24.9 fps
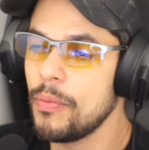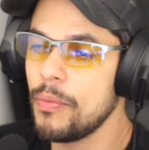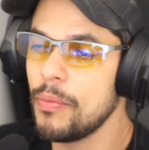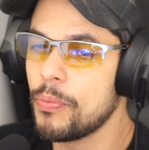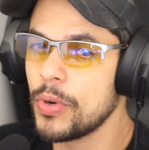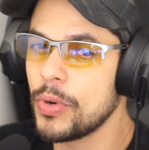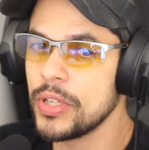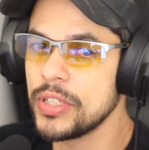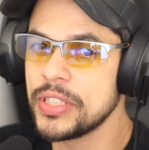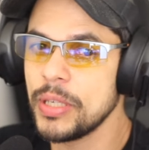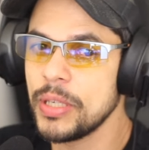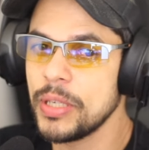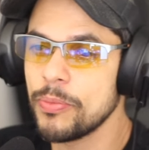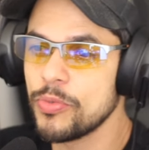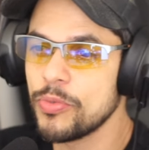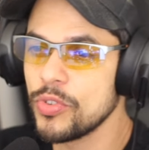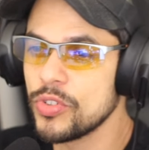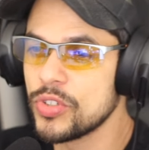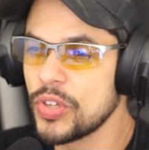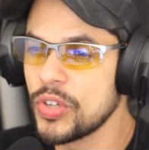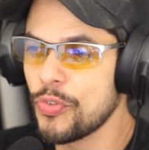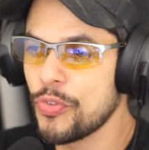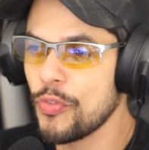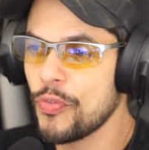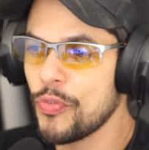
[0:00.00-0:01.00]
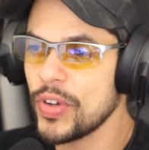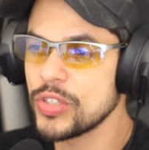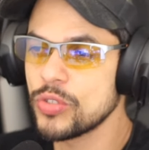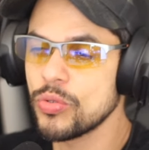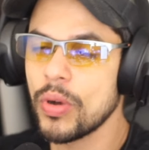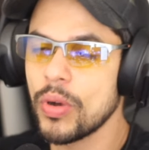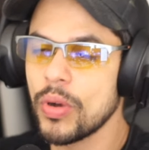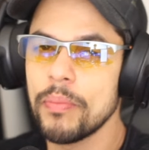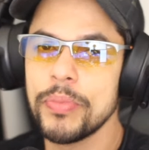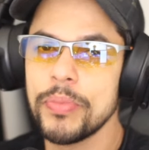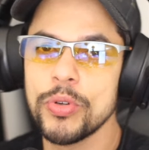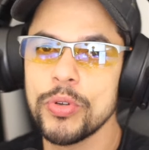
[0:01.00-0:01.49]
E, por exemplo, se você for fazer
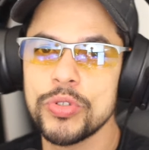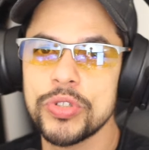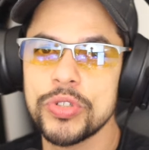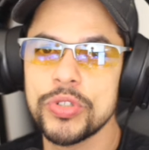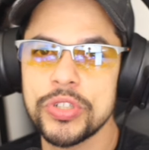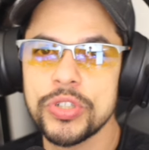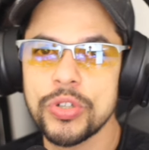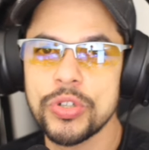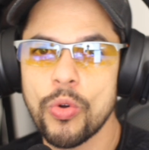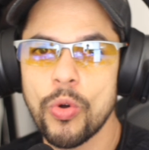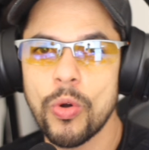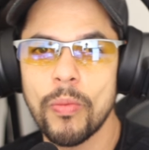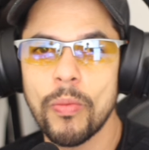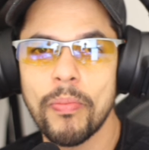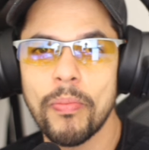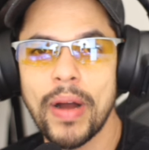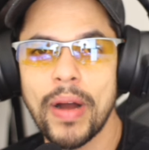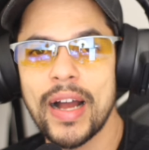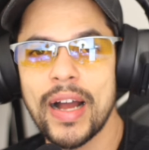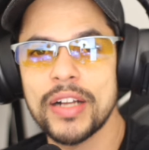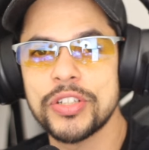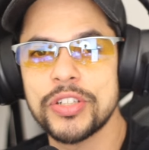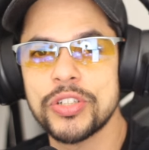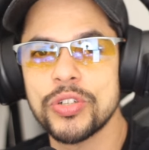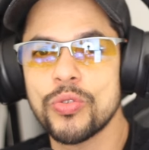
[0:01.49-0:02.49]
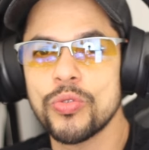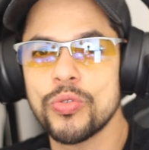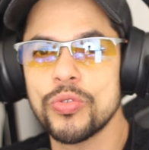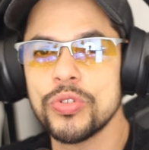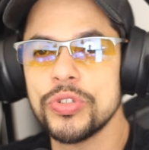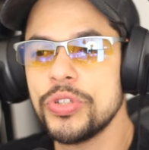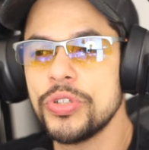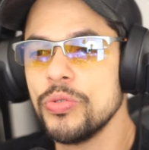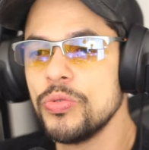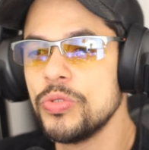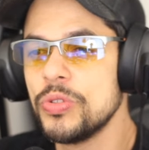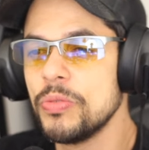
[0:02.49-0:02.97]
uma build de combate com
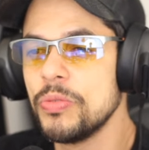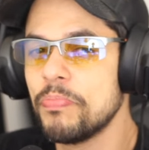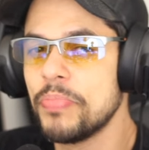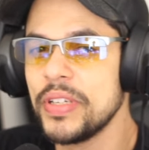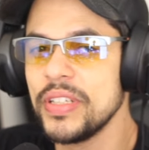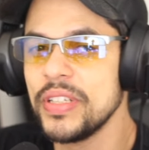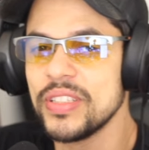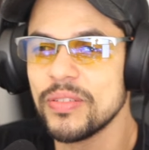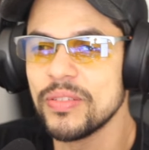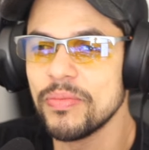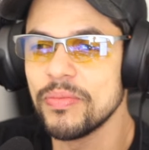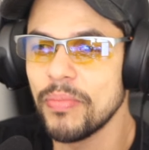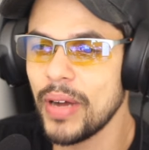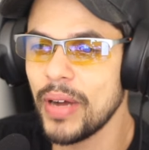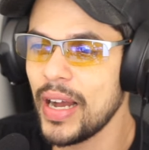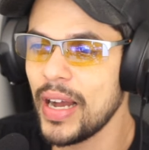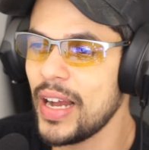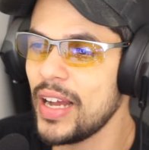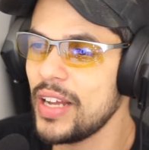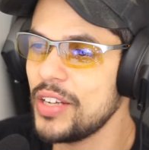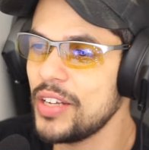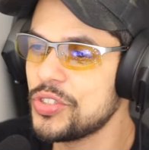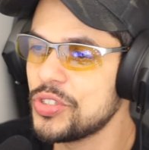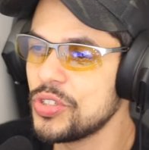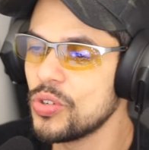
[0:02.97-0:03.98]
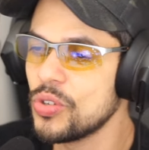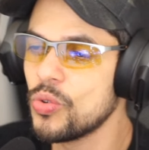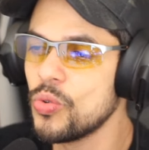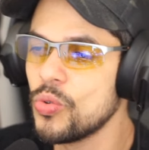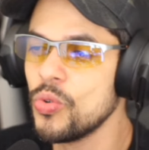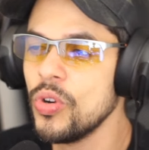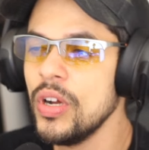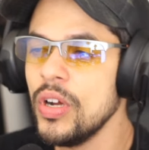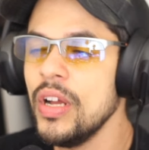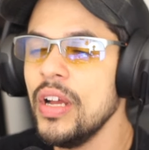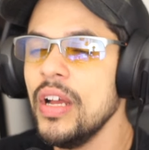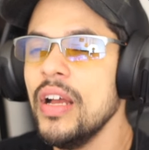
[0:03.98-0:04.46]
shield
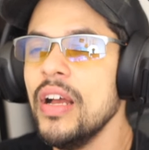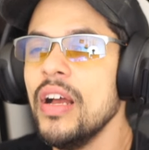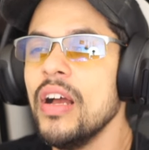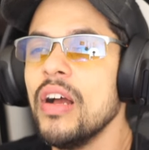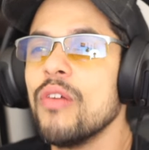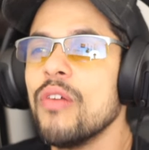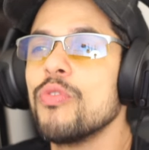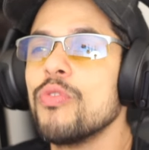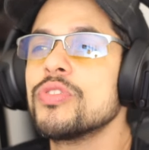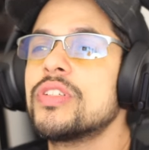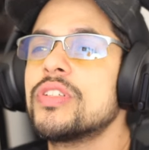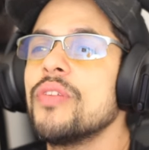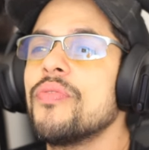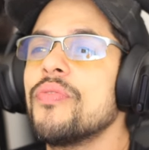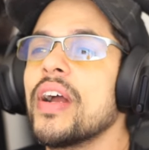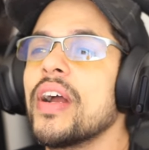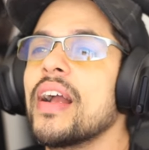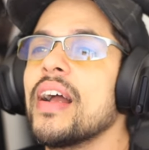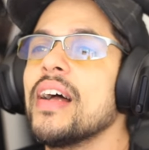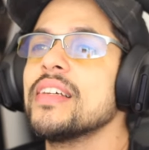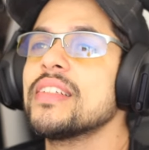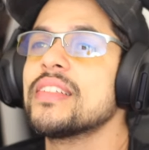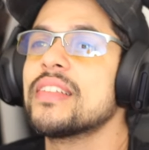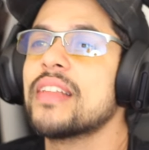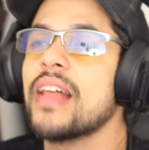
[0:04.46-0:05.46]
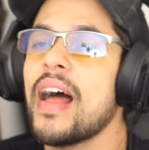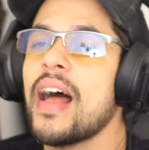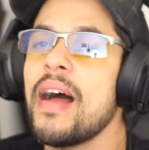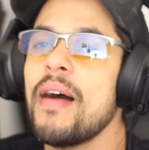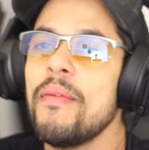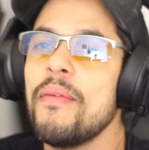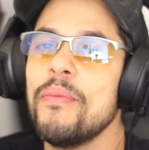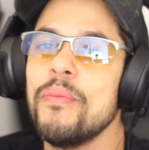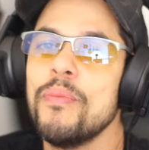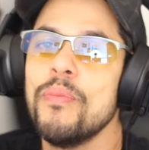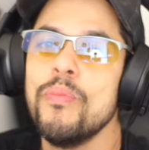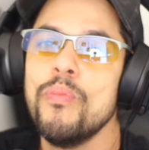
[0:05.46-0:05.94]
prismático, você vai
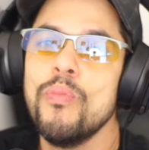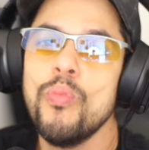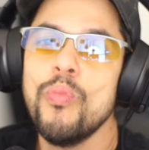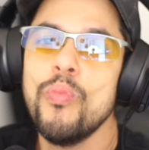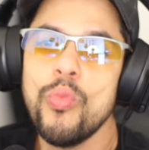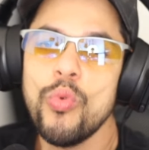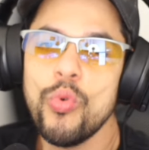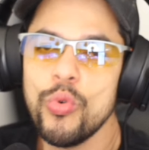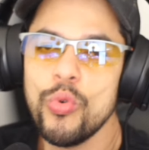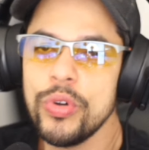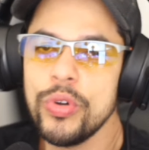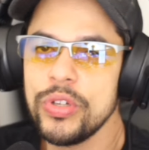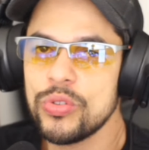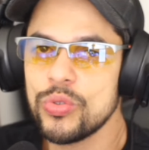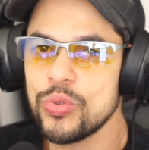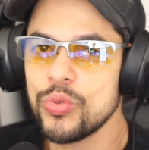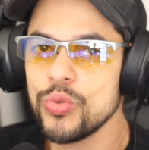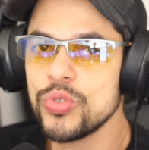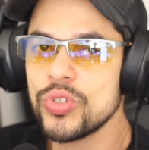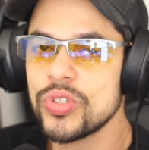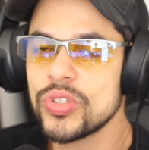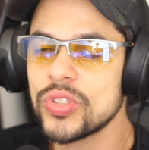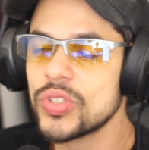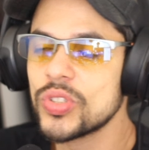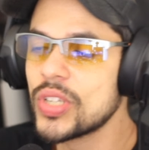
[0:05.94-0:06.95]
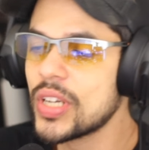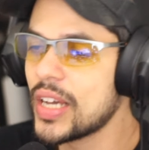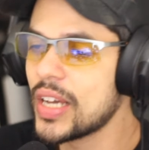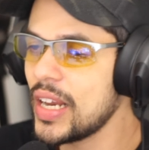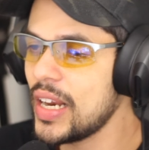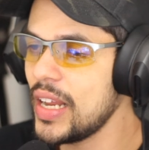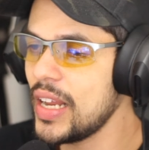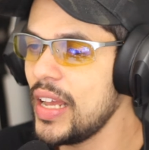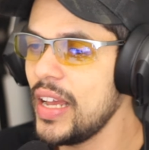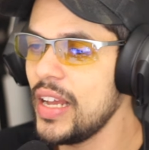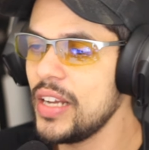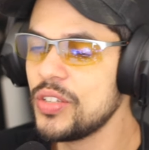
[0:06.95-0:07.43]
gastar muitos
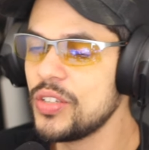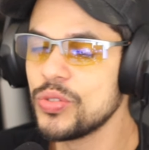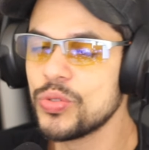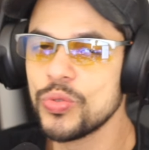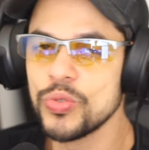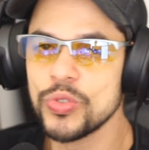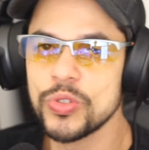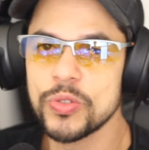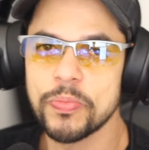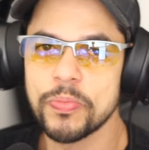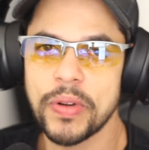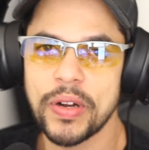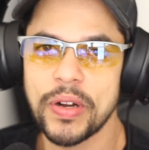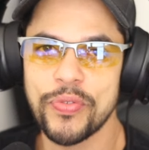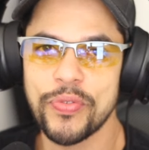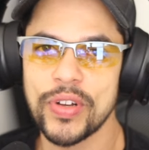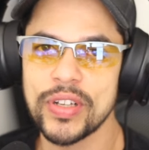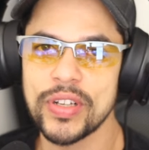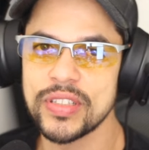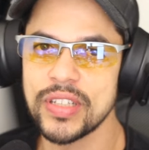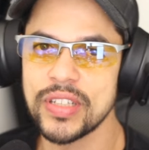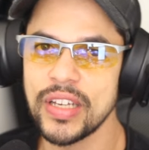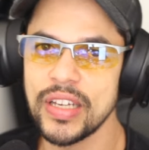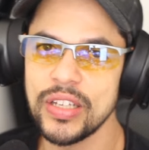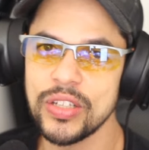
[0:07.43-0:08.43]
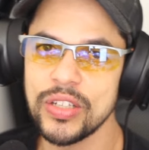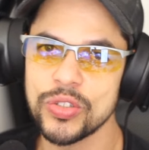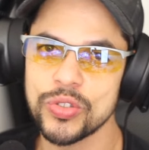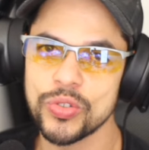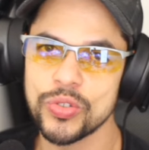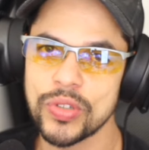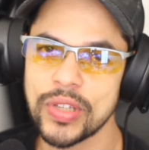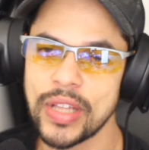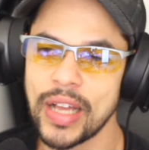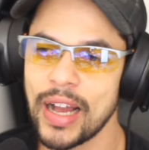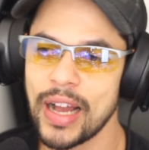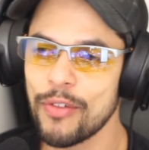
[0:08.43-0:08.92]
créditos para fazer
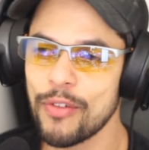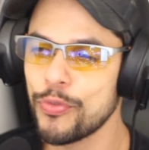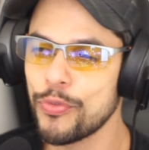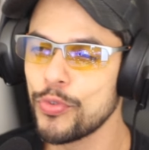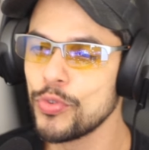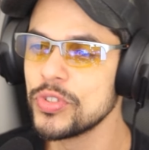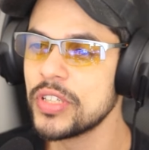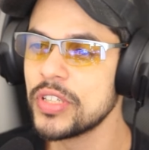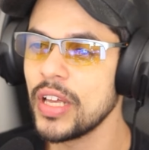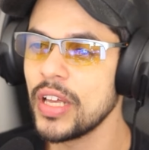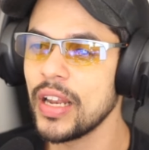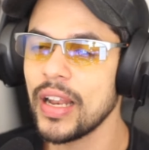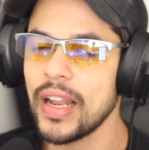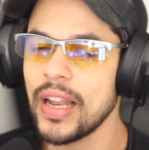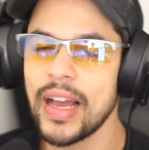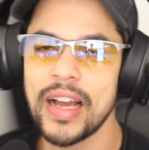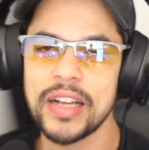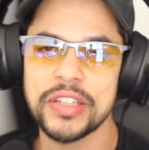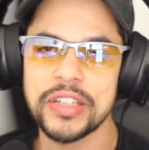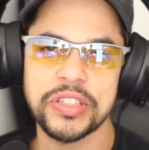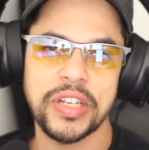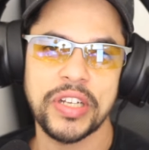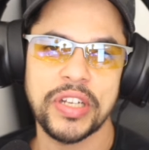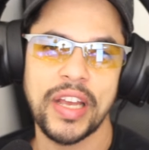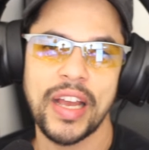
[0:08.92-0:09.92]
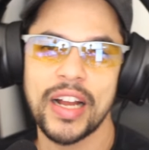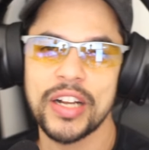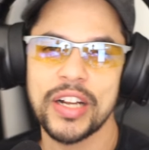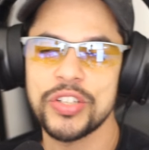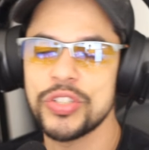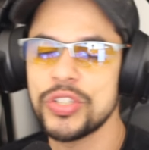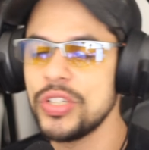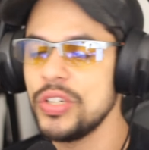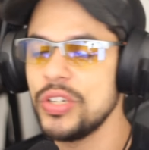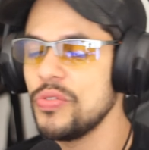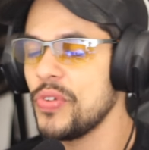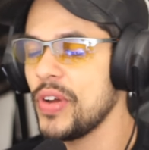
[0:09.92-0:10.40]
isso, tá? A fuselagem
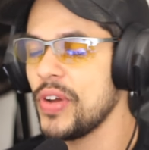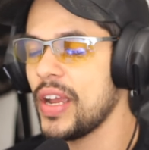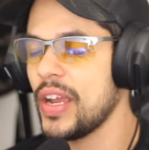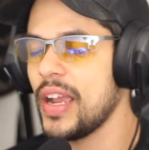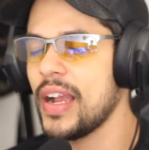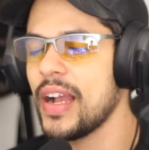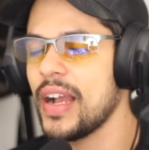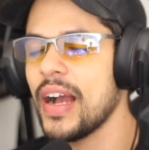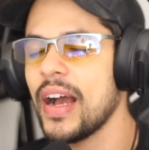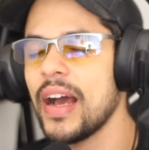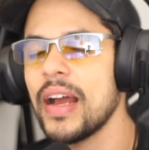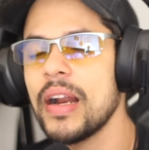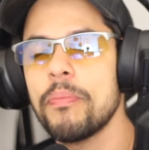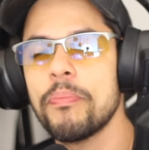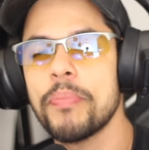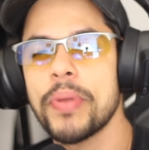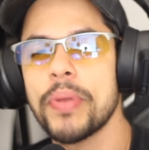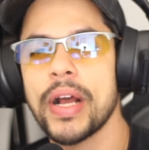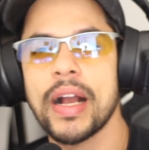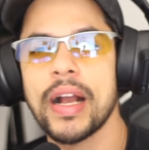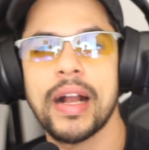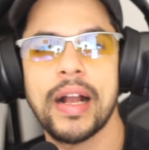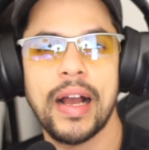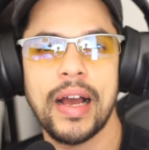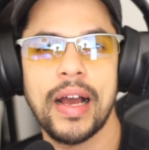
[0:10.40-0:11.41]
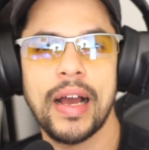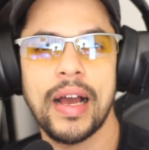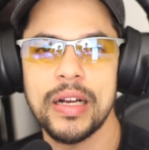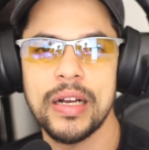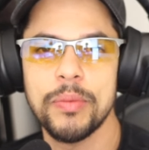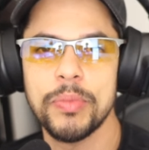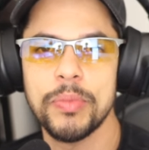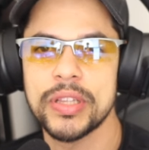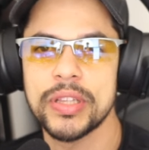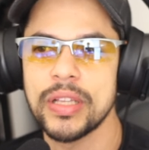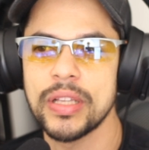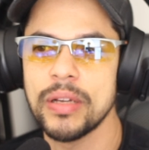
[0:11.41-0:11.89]
reativa é cara pra
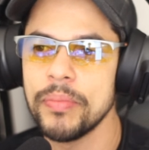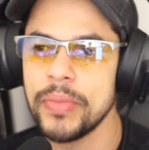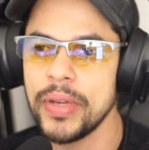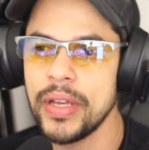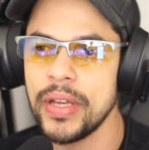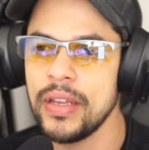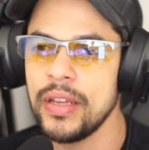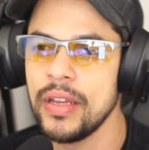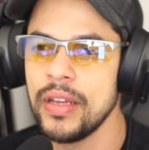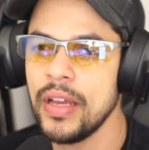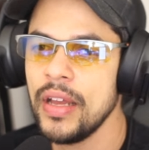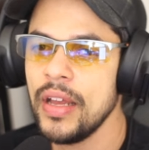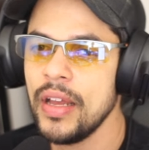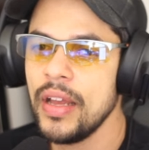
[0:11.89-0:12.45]
caramba também.